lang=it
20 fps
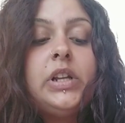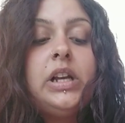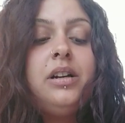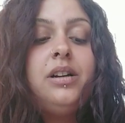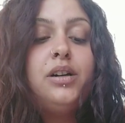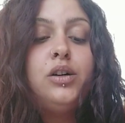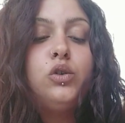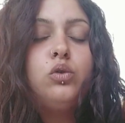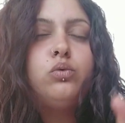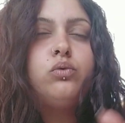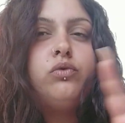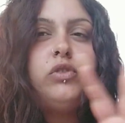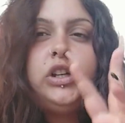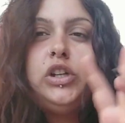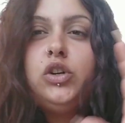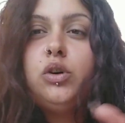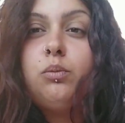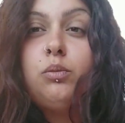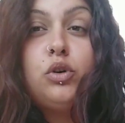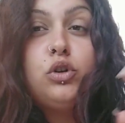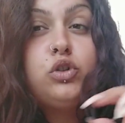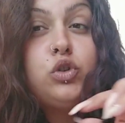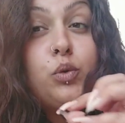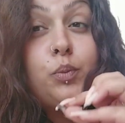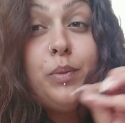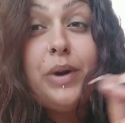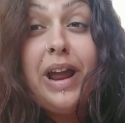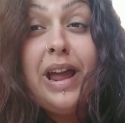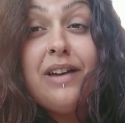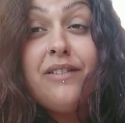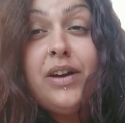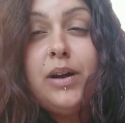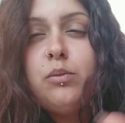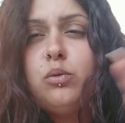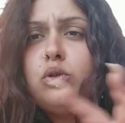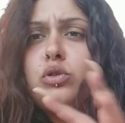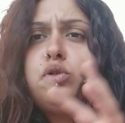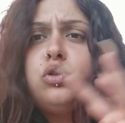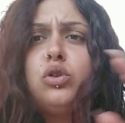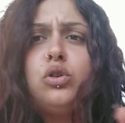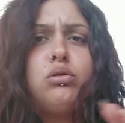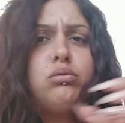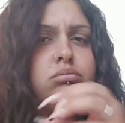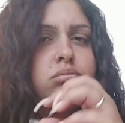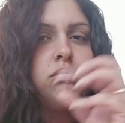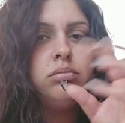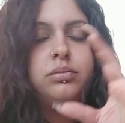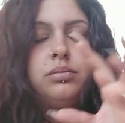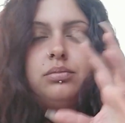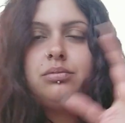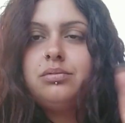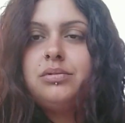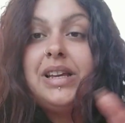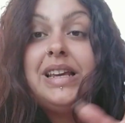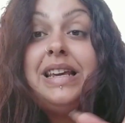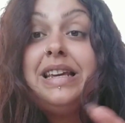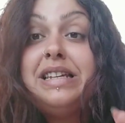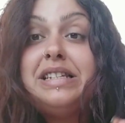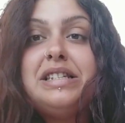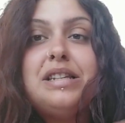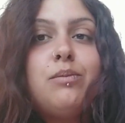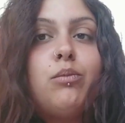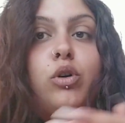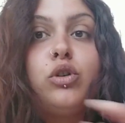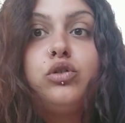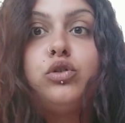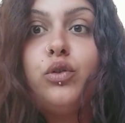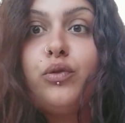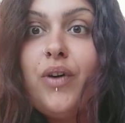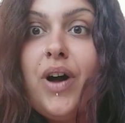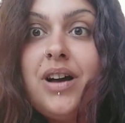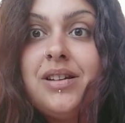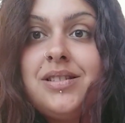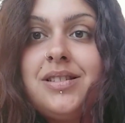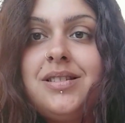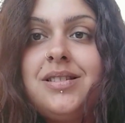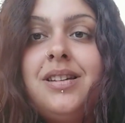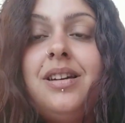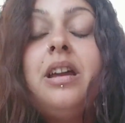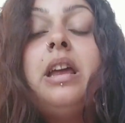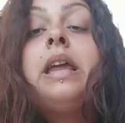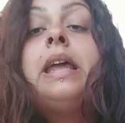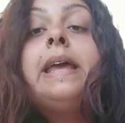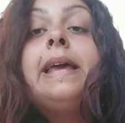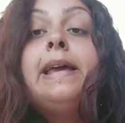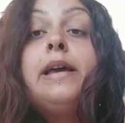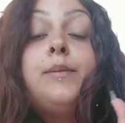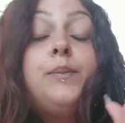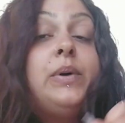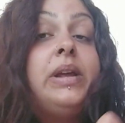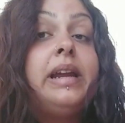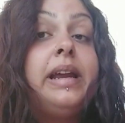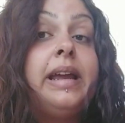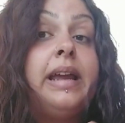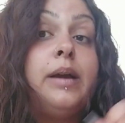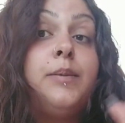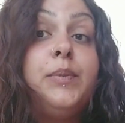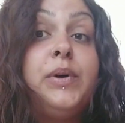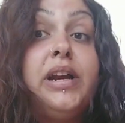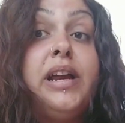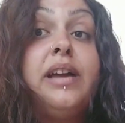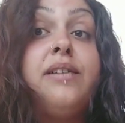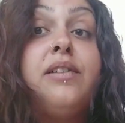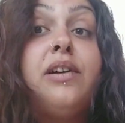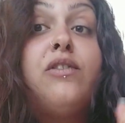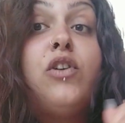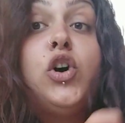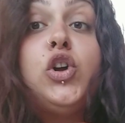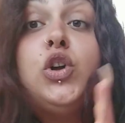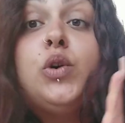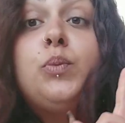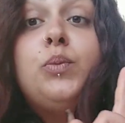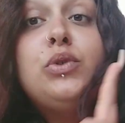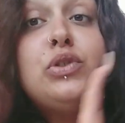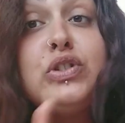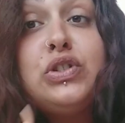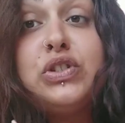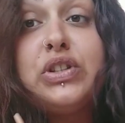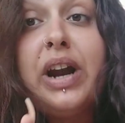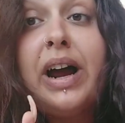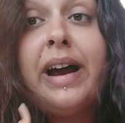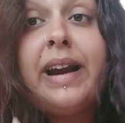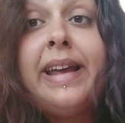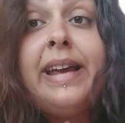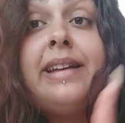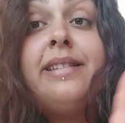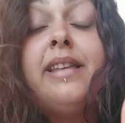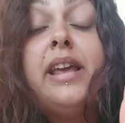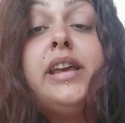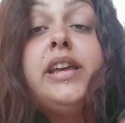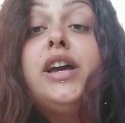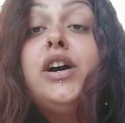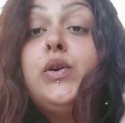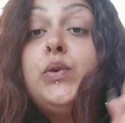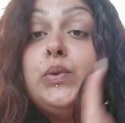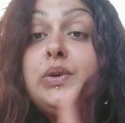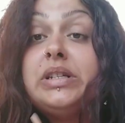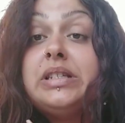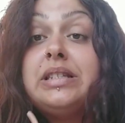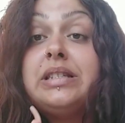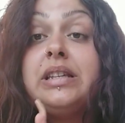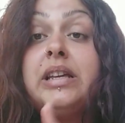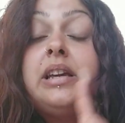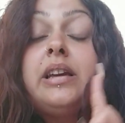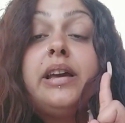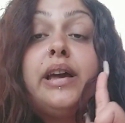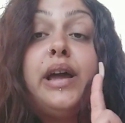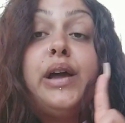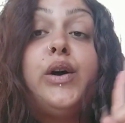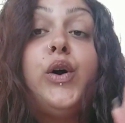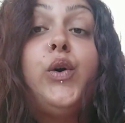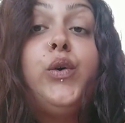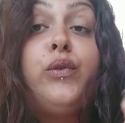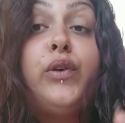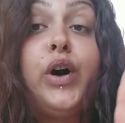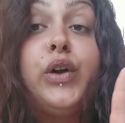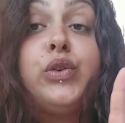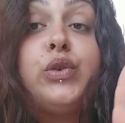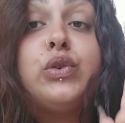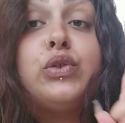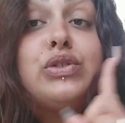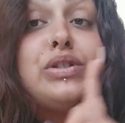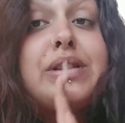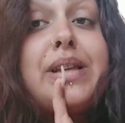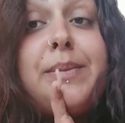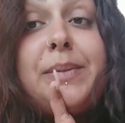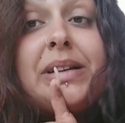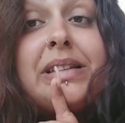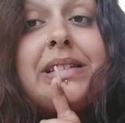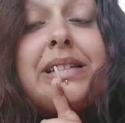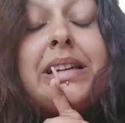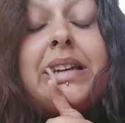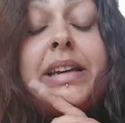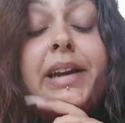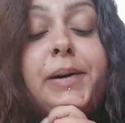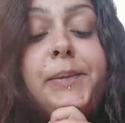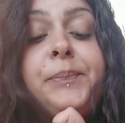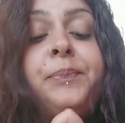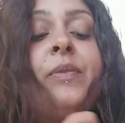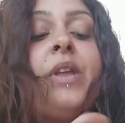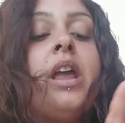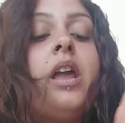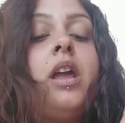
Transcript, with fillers: è eh, un video molto breve molto easy molto fast perché perché vi voglio mostrare degli acquisti che ho fatto stamattina